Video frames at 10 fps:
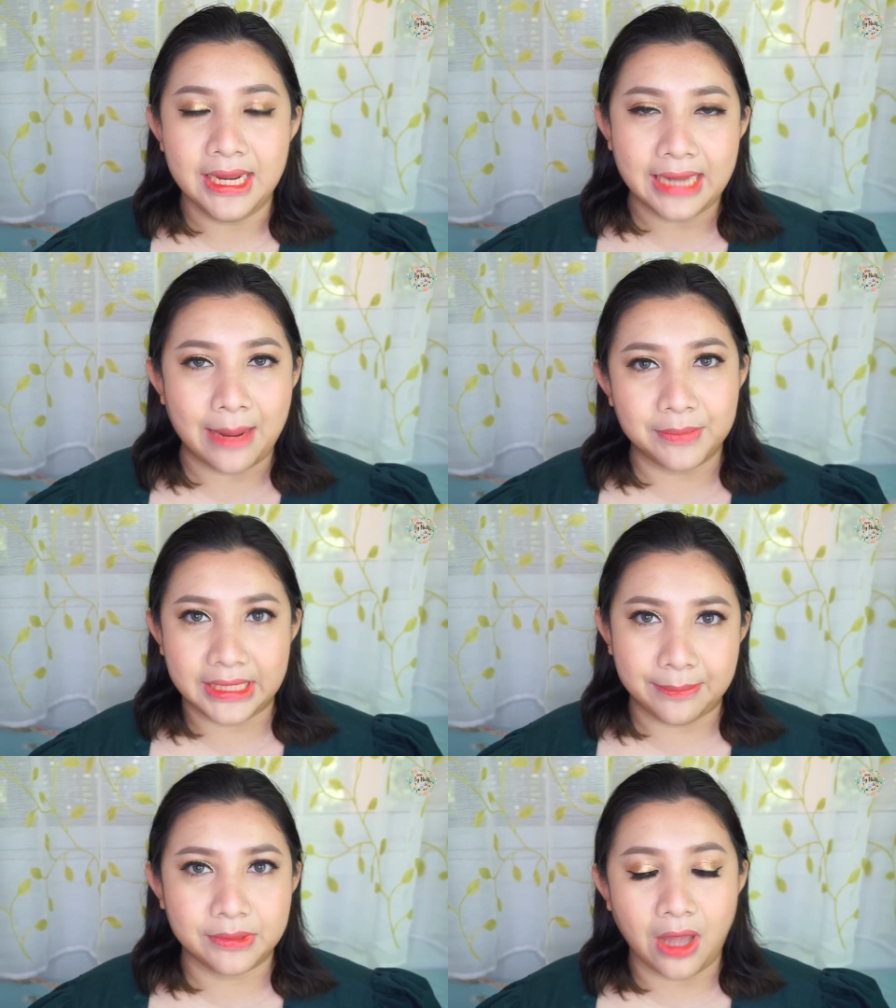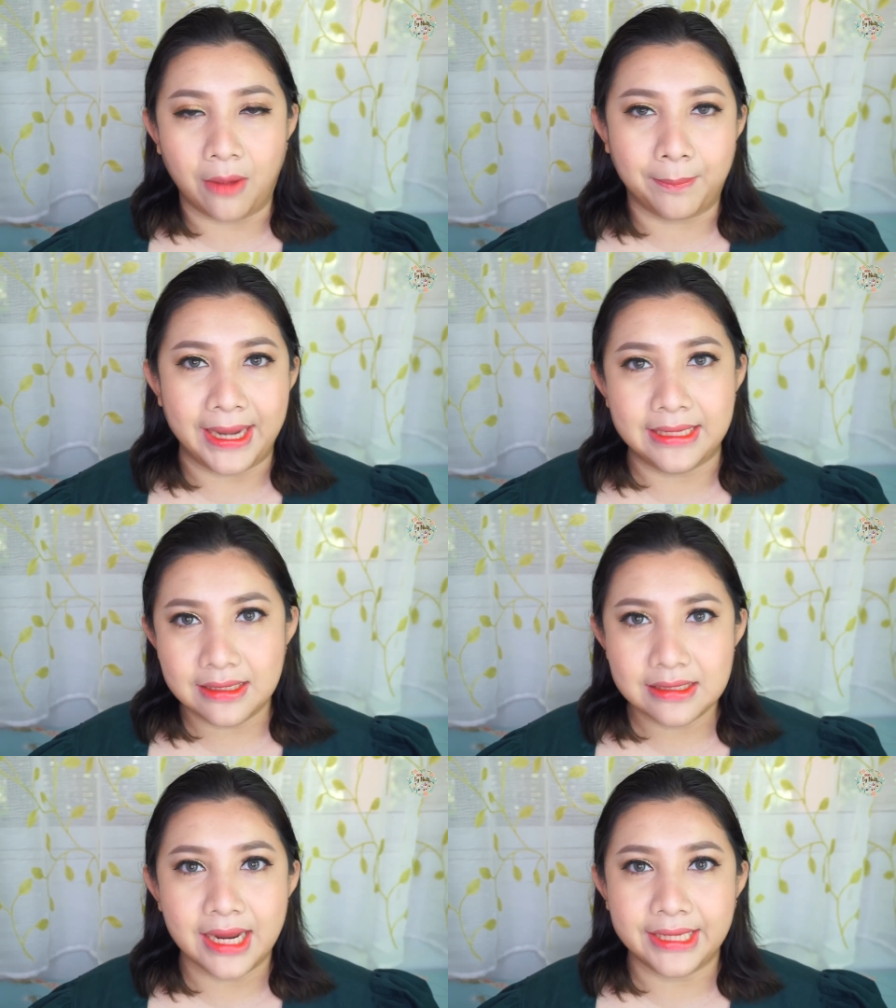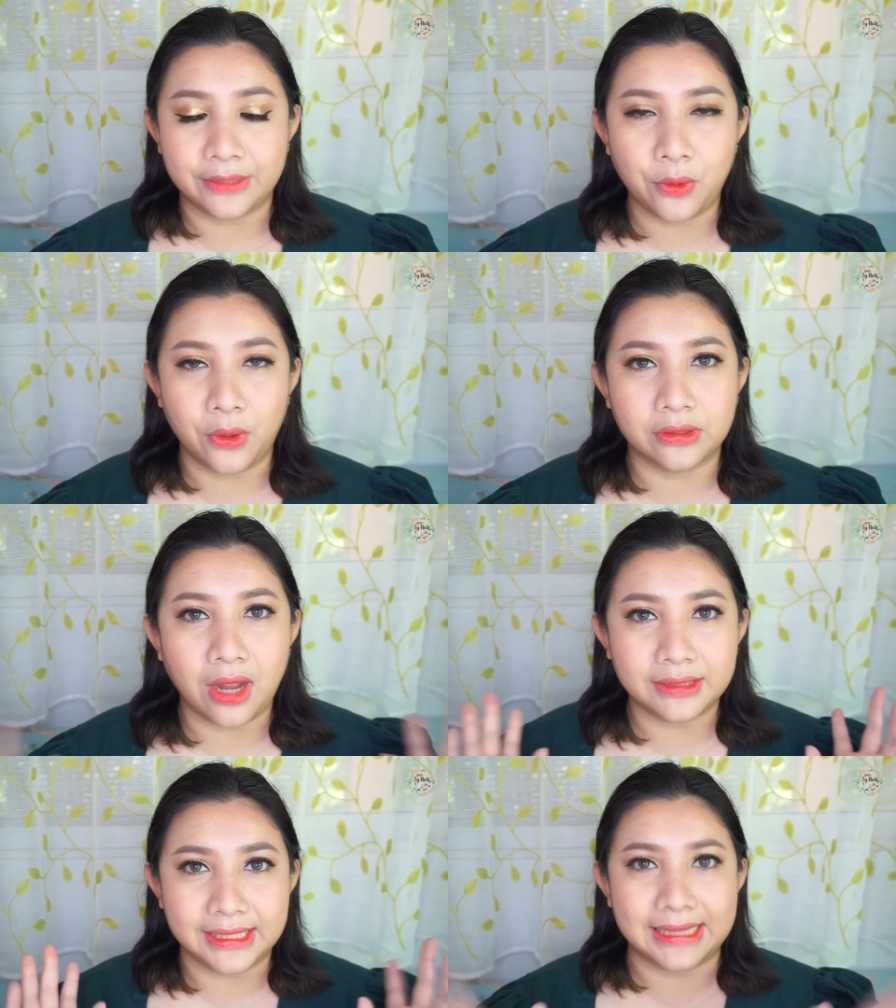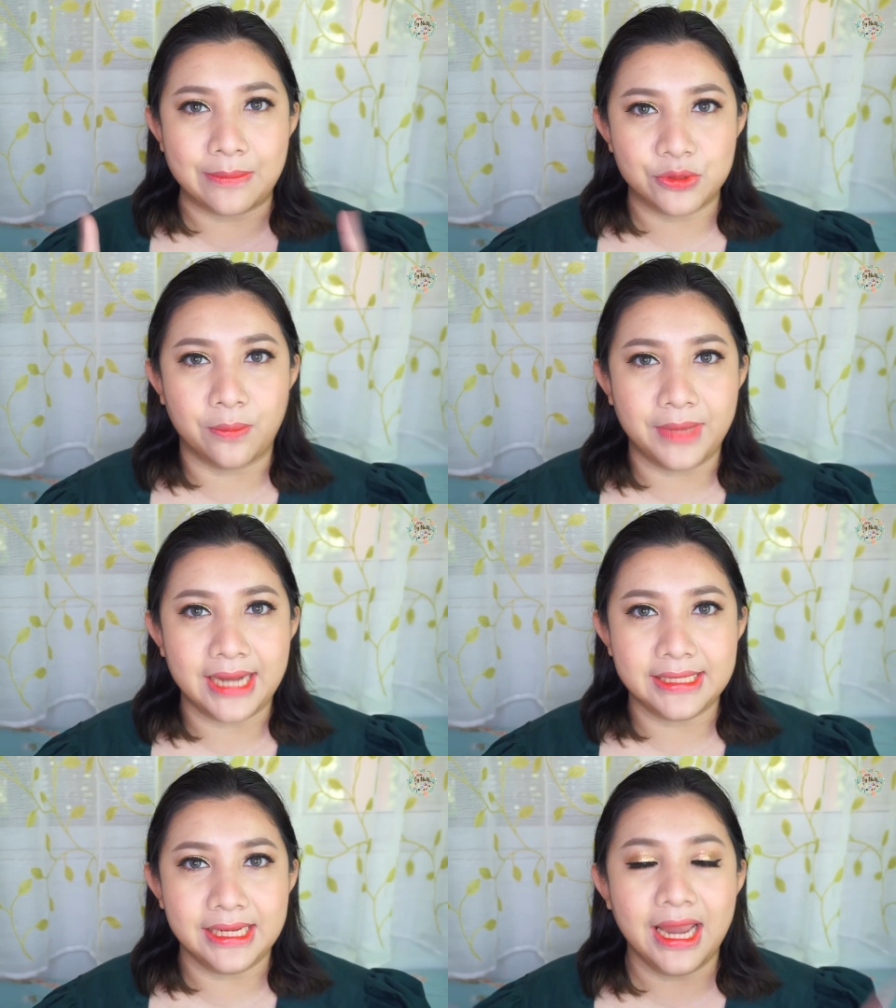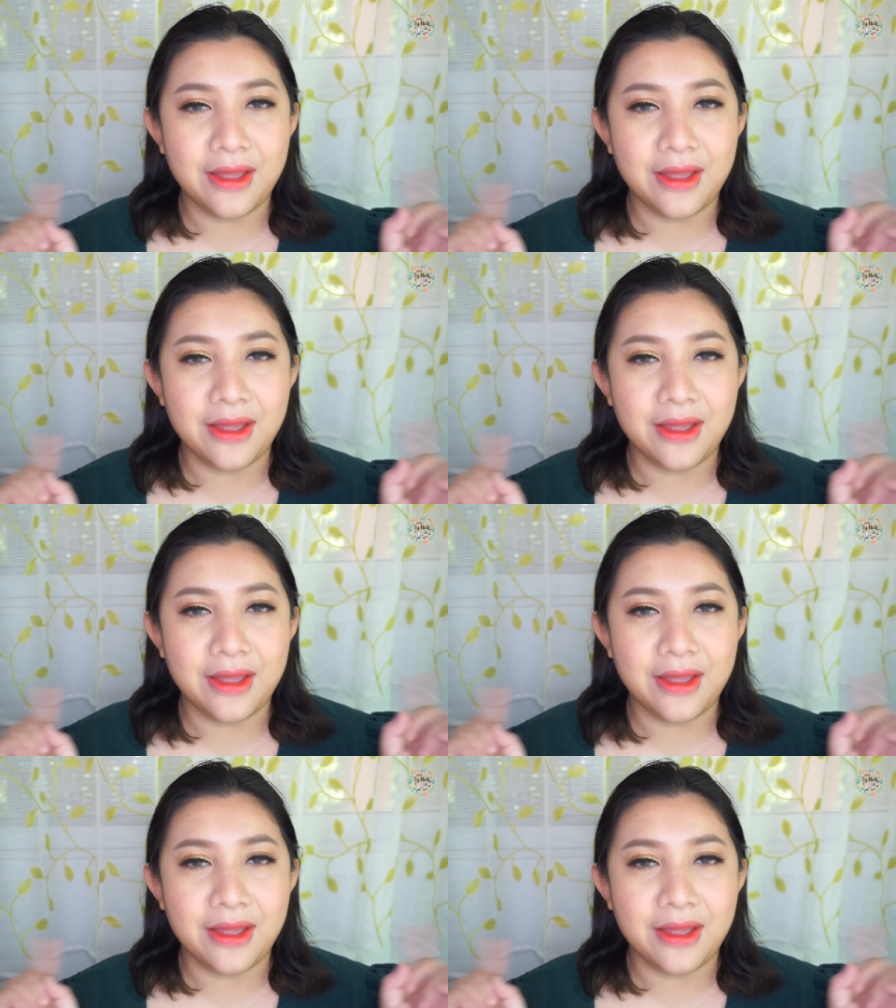ทำคลิปต่อไปเรื่อยๆนะคะทุกคนก็ติดตามชมได้ที่